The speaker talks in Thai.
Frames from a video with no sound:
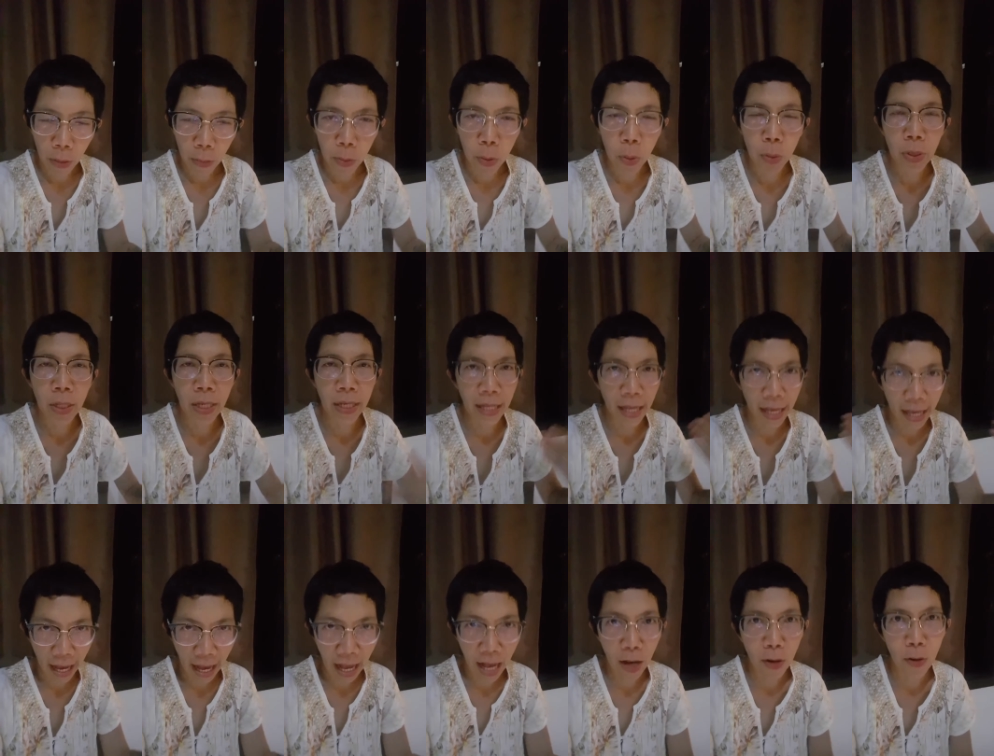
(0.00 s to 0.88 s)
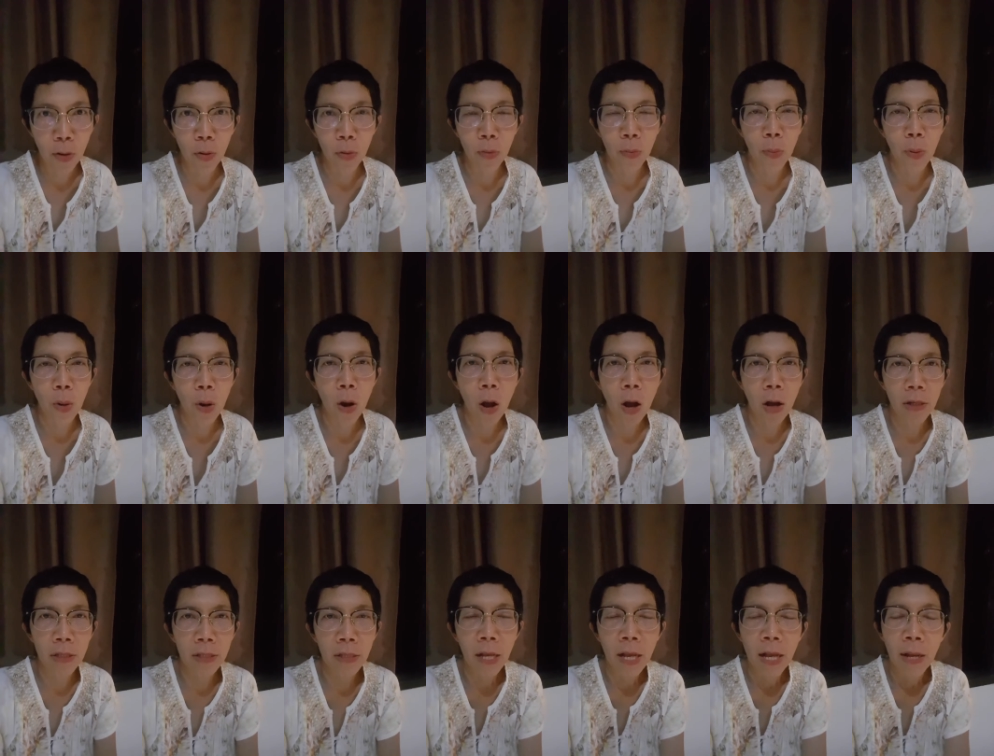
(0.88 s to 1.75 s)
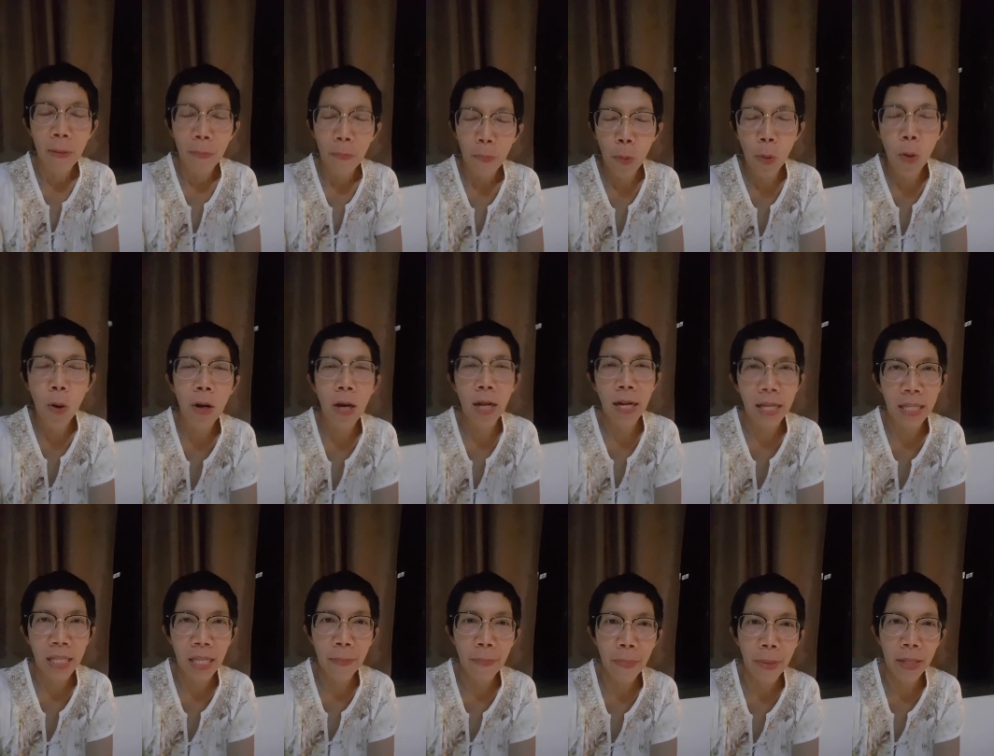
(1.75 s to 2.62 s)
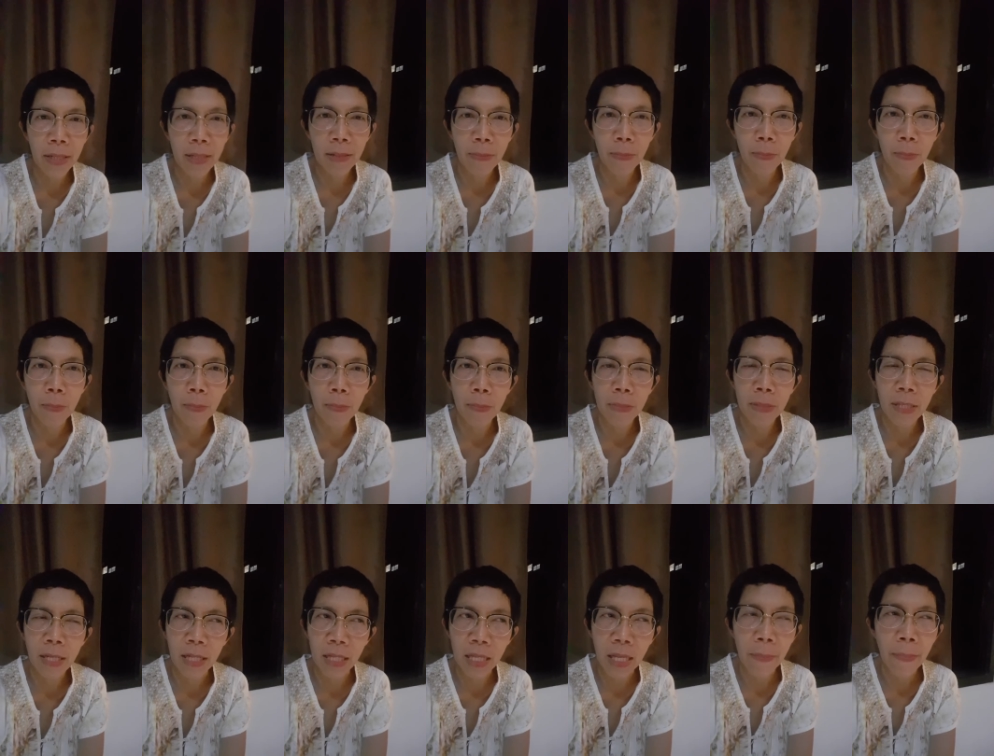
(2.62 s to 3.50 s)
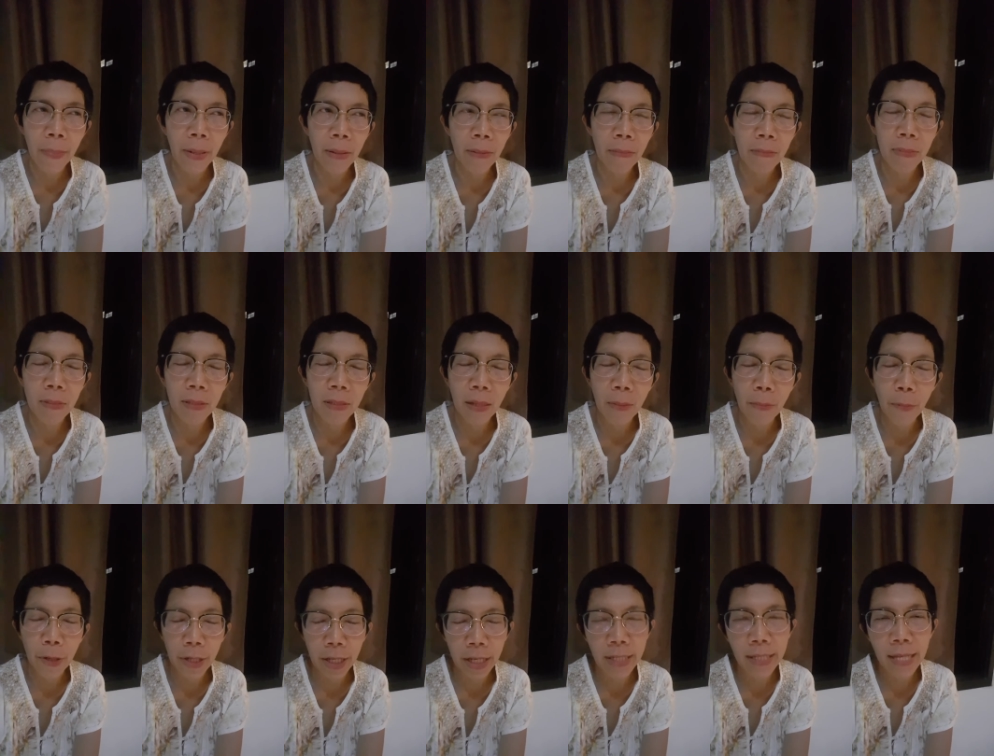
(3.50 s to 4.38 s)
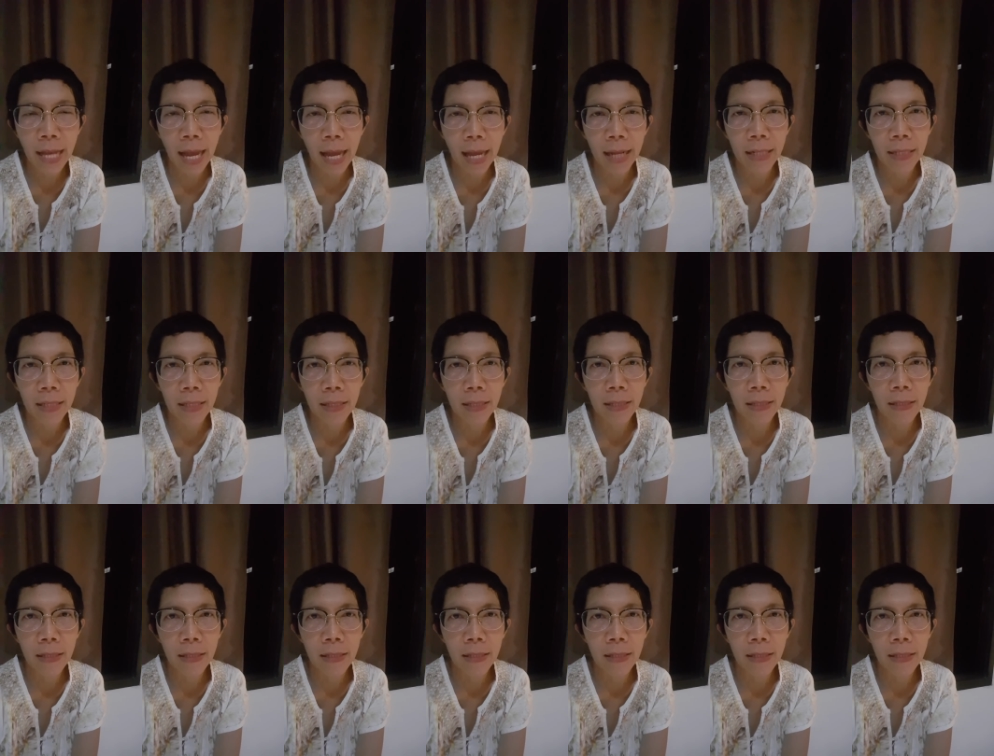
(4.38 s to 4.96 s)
ทูสีไทเฮาพวกห้องพวกอะไรที่เป็นสิ่งที่เป็นประวัติศาสตร์